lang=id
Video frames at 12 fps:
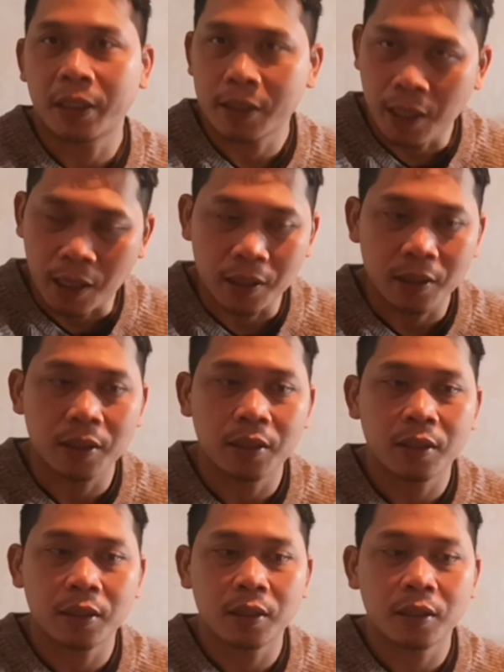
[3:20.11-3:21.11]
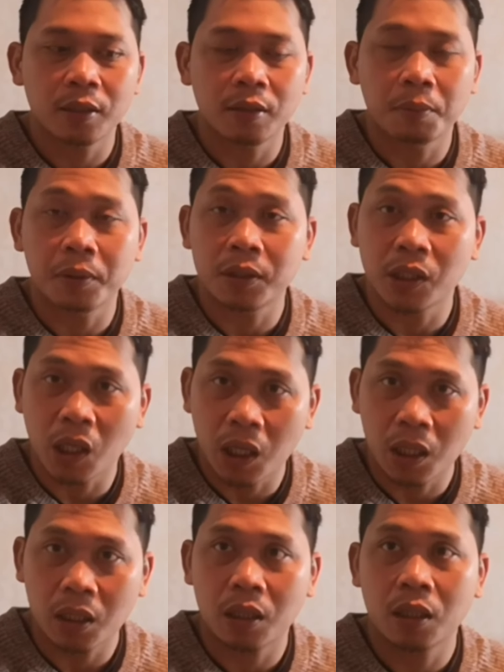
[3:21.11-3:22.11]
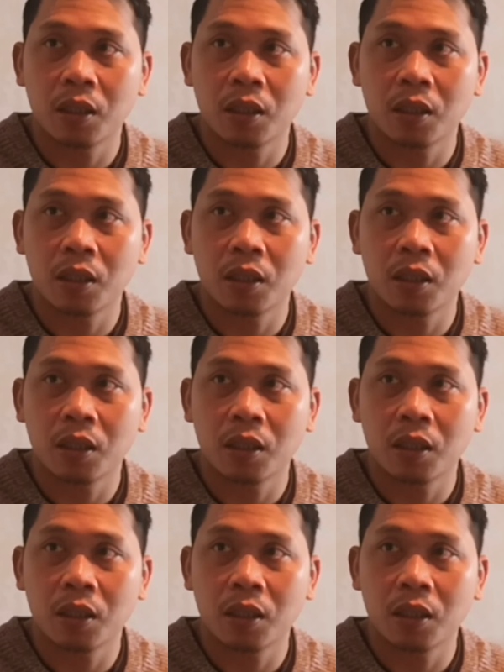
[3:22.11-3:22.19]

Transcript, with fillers: tes lagi PCR